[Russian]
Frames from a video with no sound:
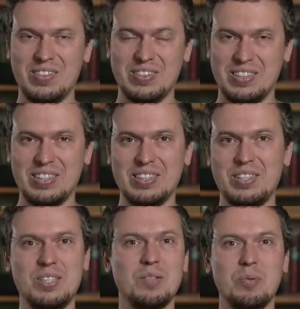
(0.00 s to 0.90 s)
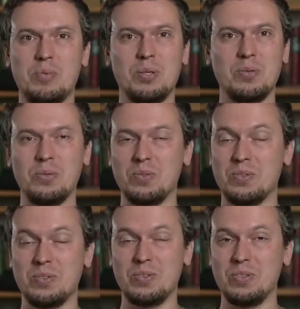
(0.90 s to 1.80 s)
просто чисто по
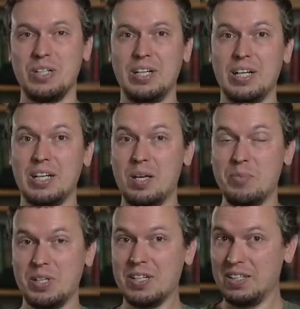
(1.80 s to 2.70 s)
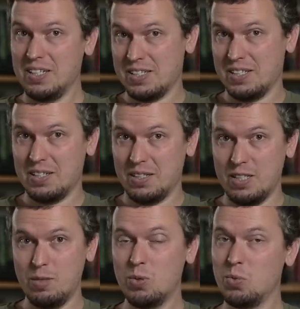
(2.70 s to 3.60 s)
приколу камеры классные,
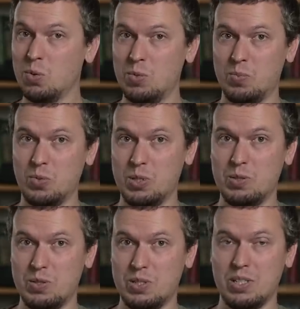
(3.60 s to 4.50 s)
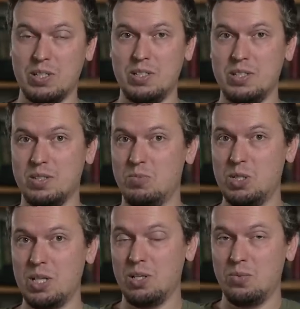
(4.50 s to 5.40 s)
ими удобно пользоваться, они
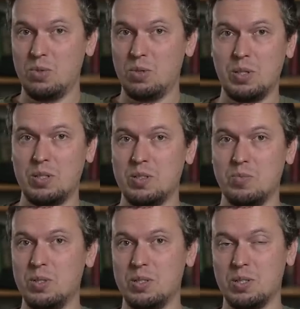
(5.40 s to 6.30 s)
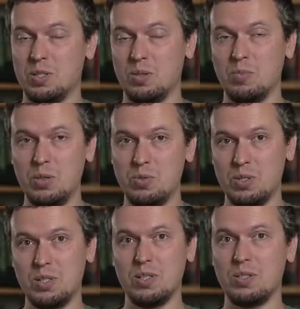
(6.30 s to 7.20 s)
замечательные, но у них матрицы были совершенно
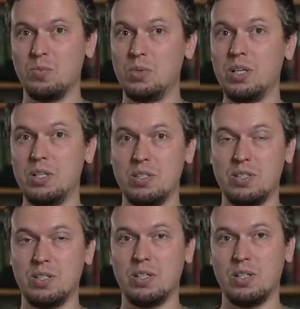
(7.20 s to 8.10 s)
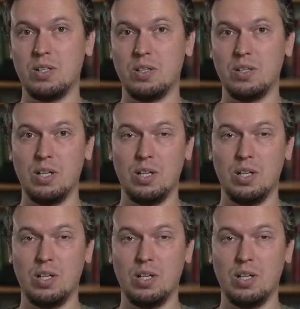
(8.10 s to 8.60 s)
малюсенькие, у меня есть на